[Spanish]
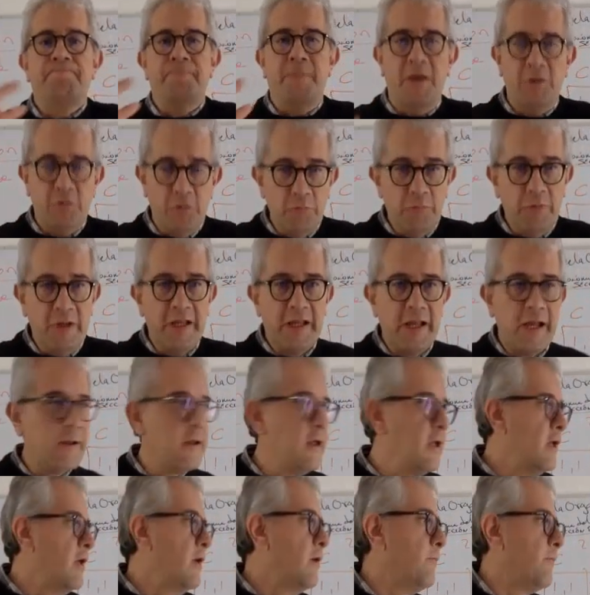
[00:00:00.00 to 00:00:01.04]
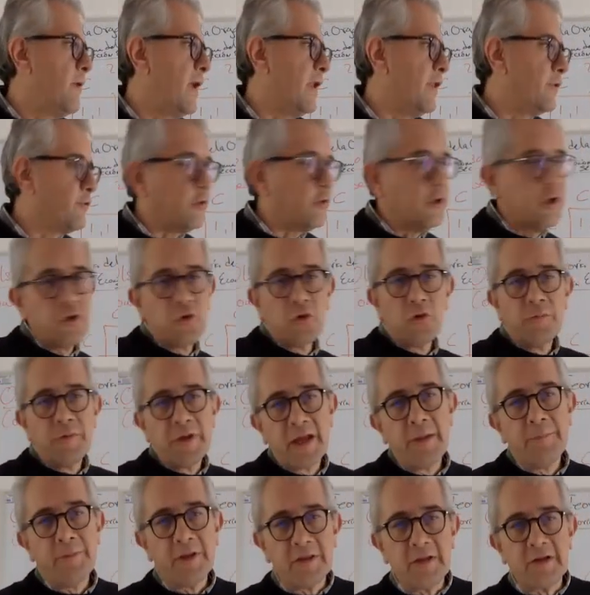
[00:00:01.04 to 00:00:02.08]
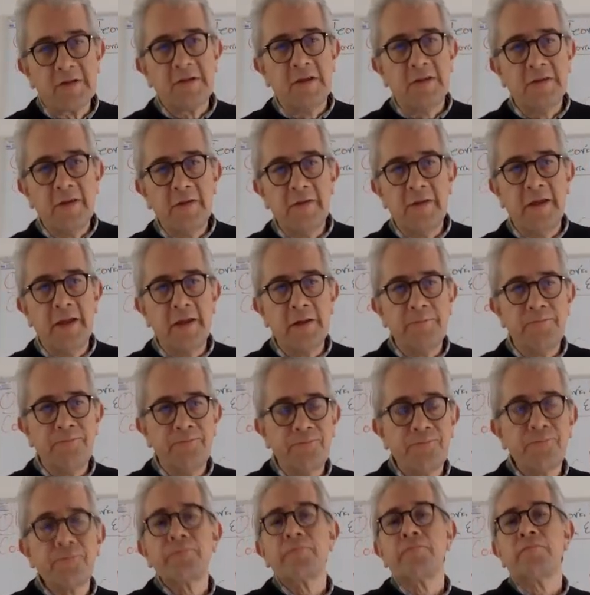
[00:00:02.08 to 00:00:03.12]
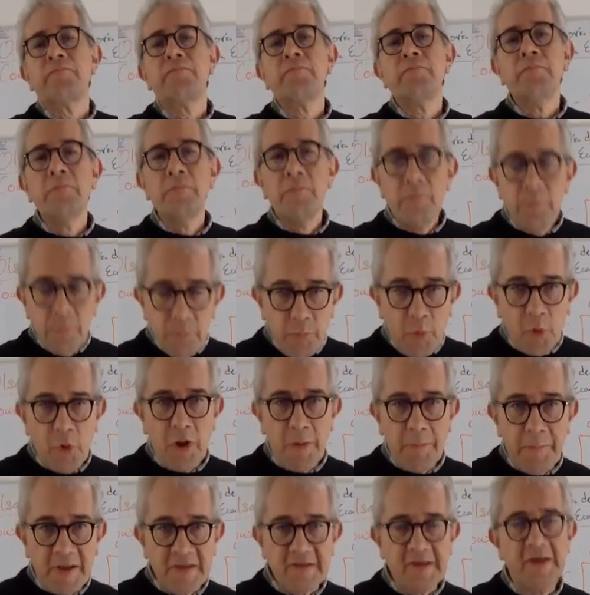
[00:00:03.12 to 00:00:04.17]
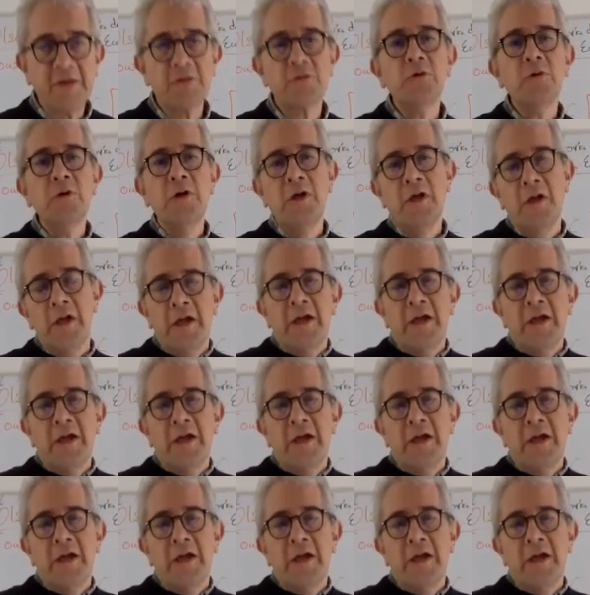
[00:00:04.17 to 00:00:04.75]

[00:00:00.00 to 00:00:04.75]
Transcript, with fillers: Eso implica para la teoría económica meterse a entender por qué pasa eso